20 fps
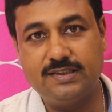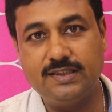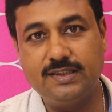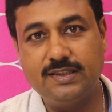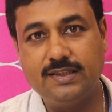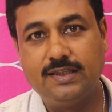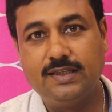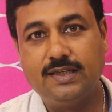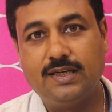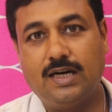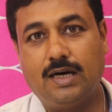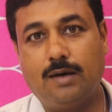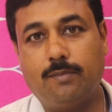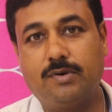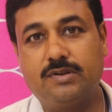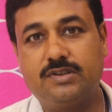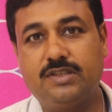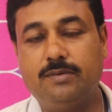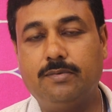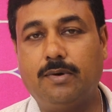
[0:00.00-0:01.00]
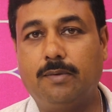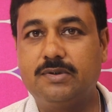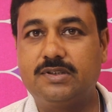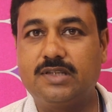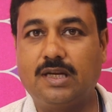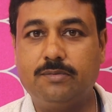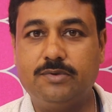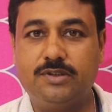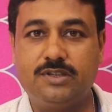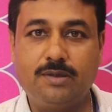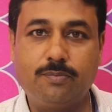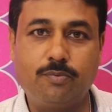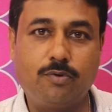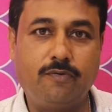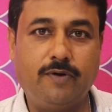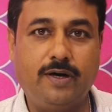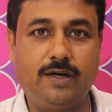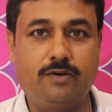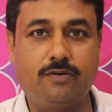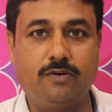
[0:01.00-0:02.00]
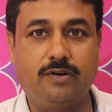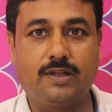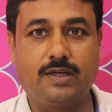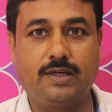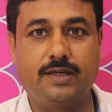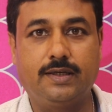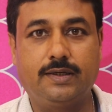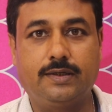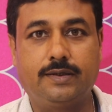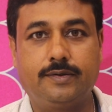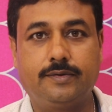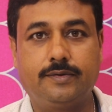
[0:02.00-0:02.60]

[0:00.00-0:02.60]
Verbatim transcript: আছে আমরা সেইভাবে সার্ভিসটা প্রোভাইড করে থাকি